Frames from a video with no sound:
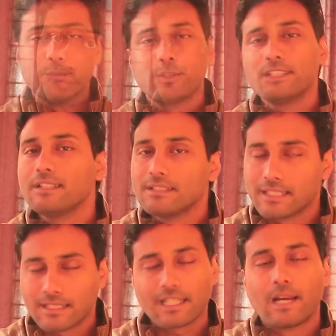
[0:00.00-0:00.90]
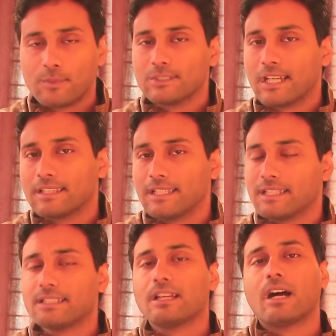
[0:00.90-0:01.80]
इमोजी जैसा कि आप लोग जानते
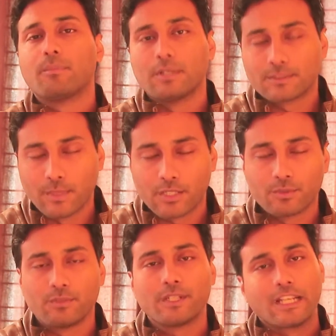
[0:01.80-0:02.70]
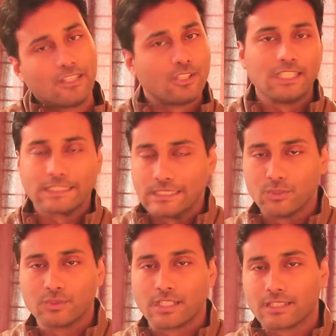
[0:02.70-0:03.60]
हैं कि आप स्मार्टफोन में रेगुलरली इसे
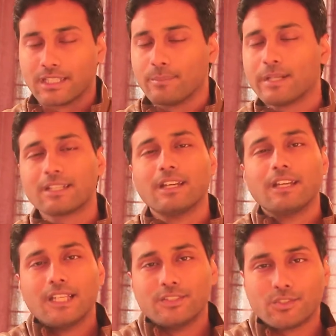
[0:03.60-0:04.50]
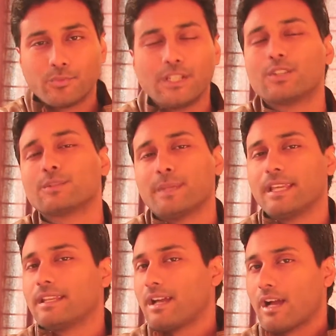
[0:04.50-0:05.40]
यूज़ करते हैं बट जो विंडोज़ में
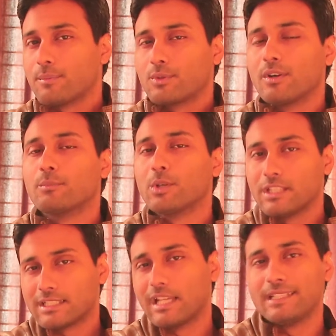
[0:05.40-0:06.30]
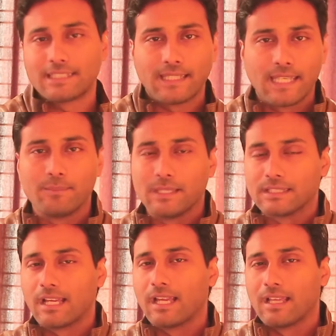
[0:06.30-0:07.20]
है ना आपको बहुत आसानी से नहीं
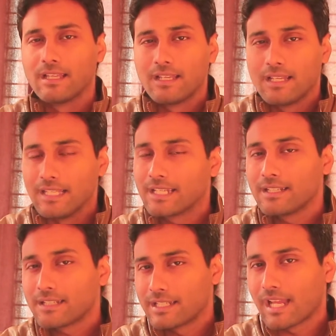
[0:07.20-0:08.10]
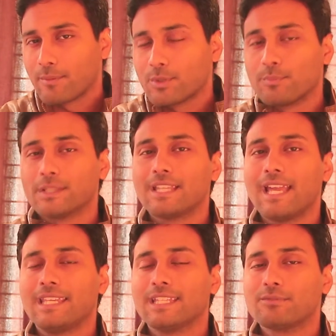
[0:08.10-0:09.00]
मिलता है लेकिन क्या आपको पता
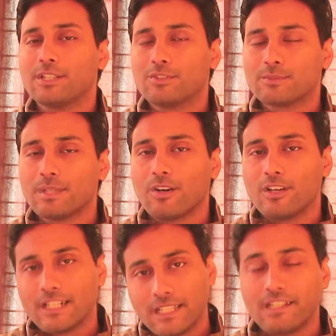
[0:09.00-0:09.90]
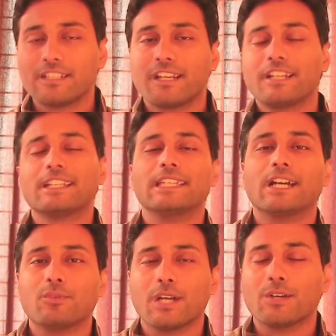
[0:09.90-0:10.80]
है ये विंडोज़ में ऑलरेडी इंटीग्रेट
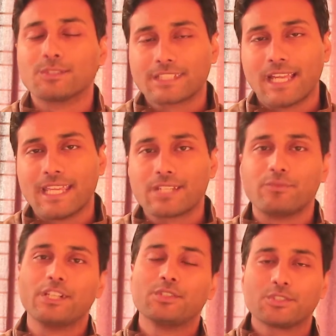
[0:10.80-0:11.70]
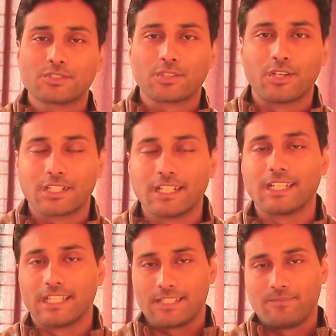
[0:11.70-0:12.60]
किया हुआ है उसका एक विंडोज़
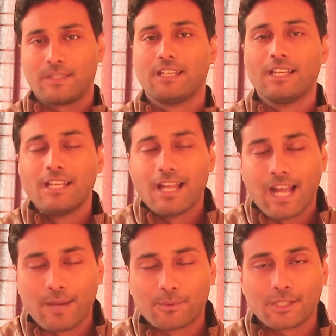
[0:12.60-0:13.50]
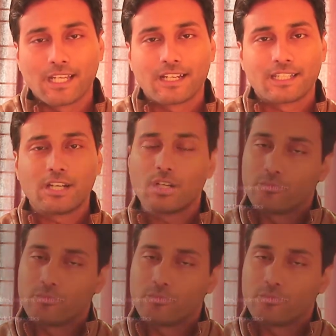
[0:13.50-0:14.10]
शॉर्टकट है आपको क्या करना होगा